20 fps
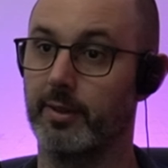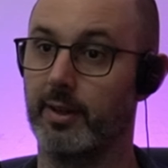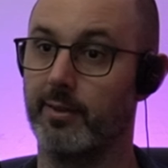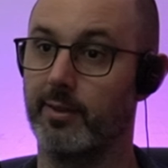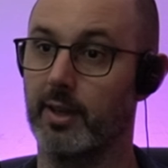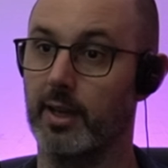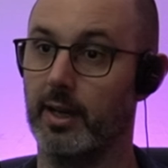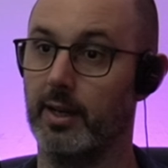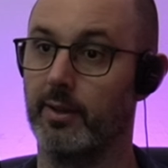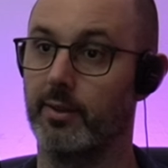wenn
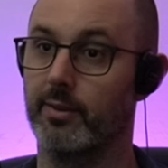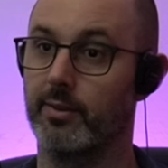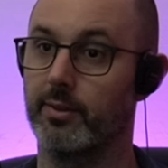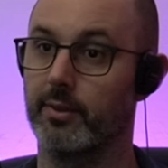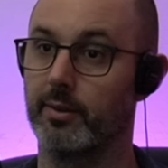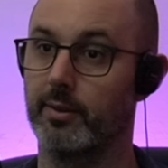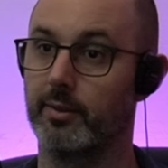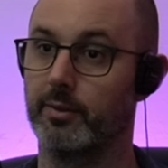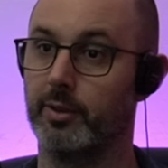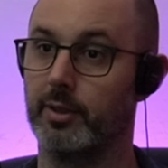sich eins
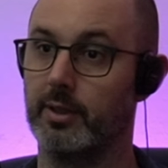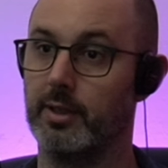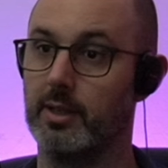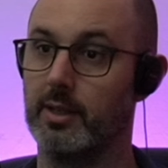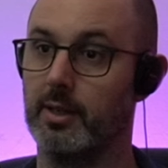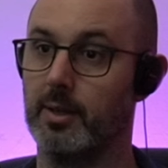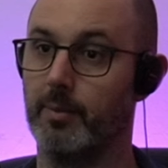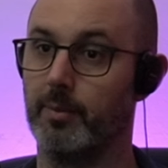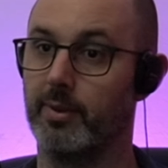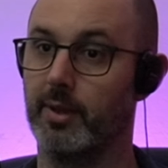von
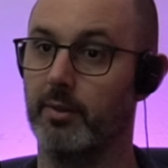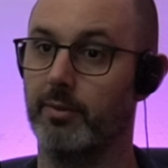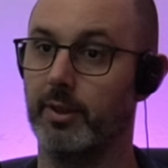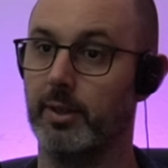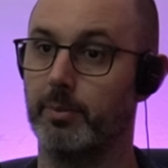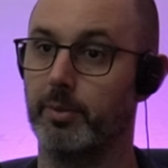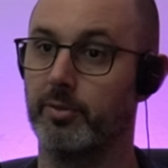ihnen im Sichtfeld